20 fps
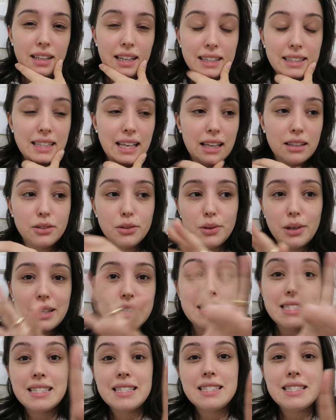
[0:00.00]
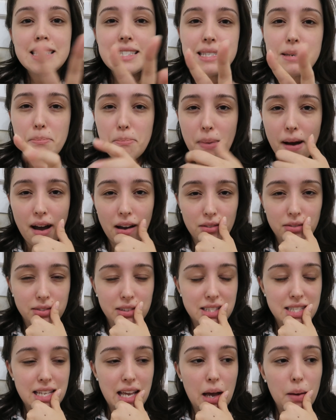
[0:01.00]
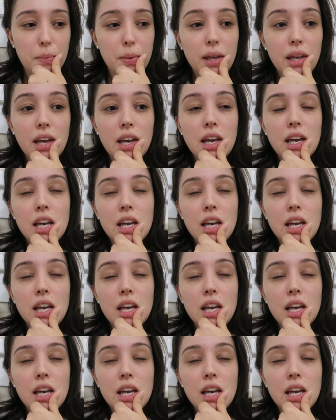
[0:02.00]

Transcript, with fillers: lá dentro ele se dissipava, sabe?